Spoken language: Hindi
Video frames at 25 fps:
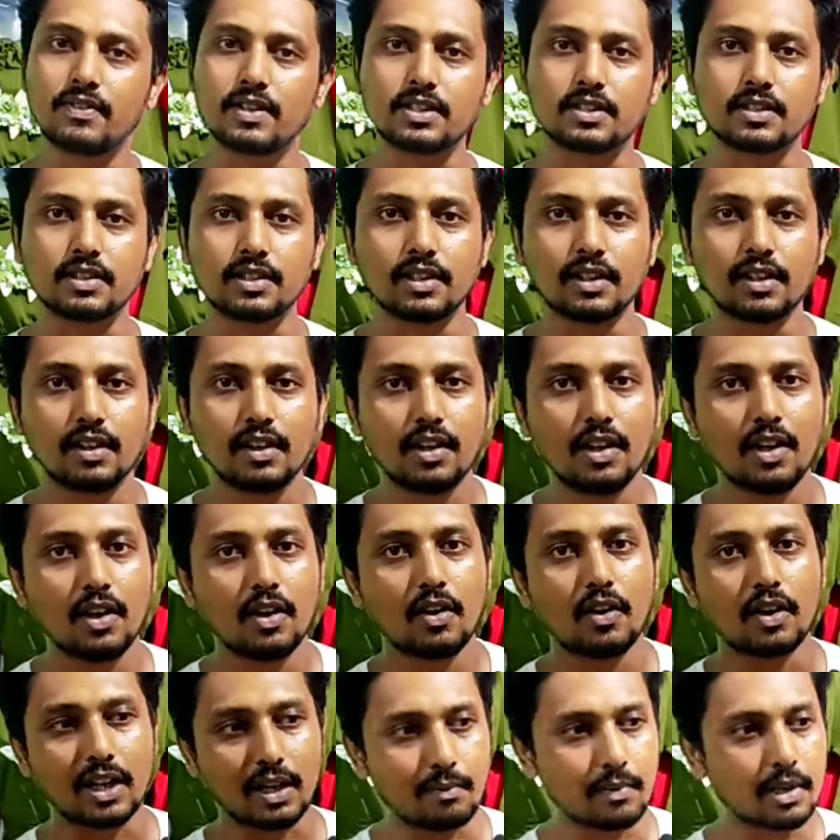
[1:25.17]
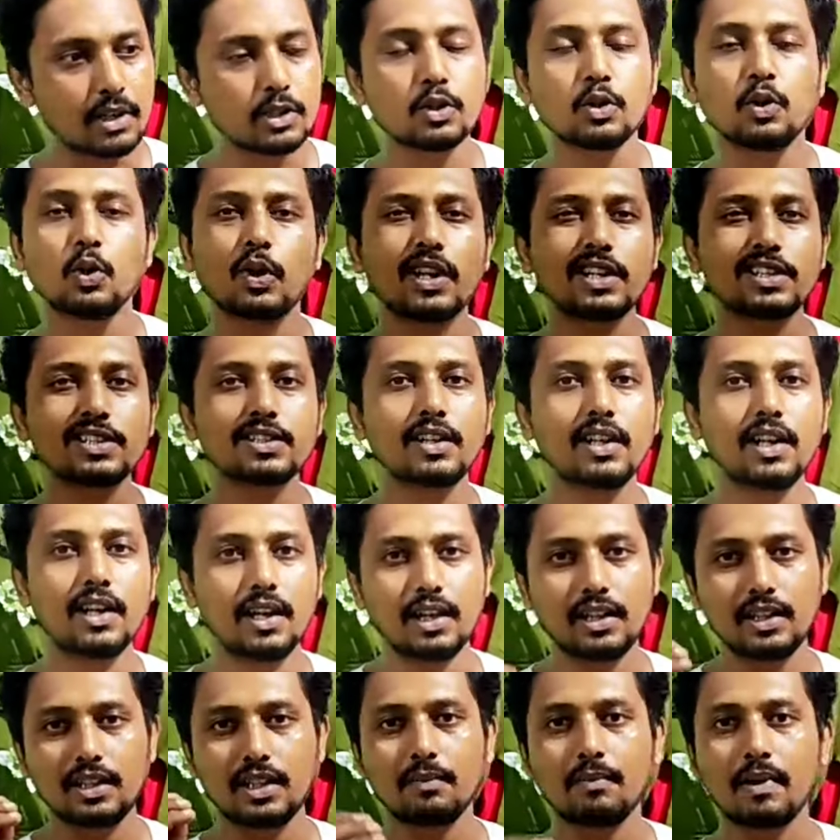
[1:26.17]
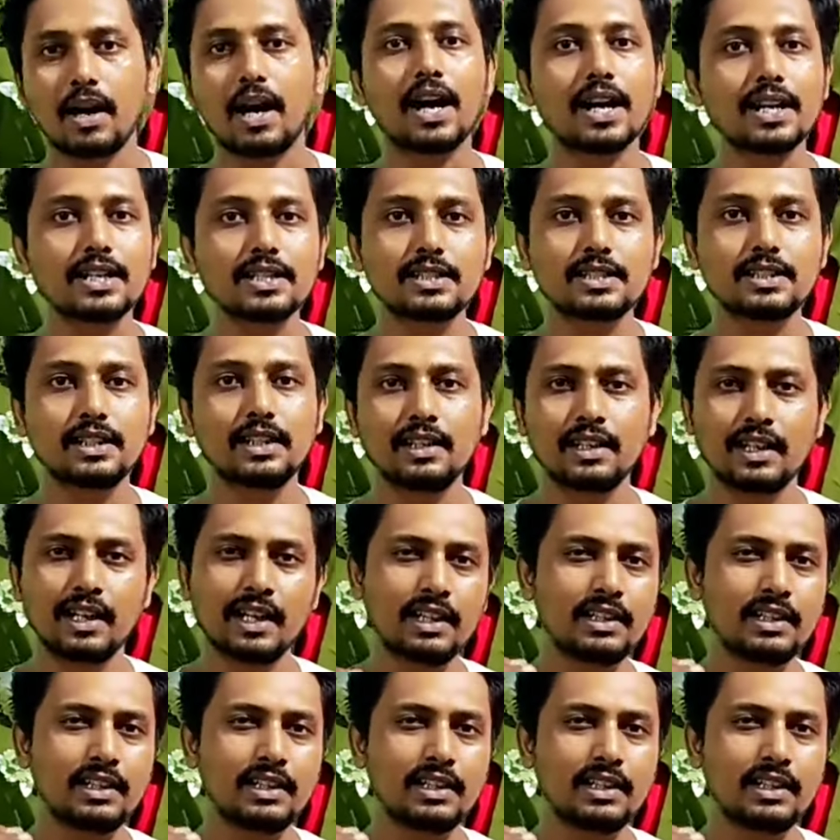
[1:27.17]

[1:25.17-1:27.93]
फैशन है और हमारा जो लोकेशन है एकदम हार्ट से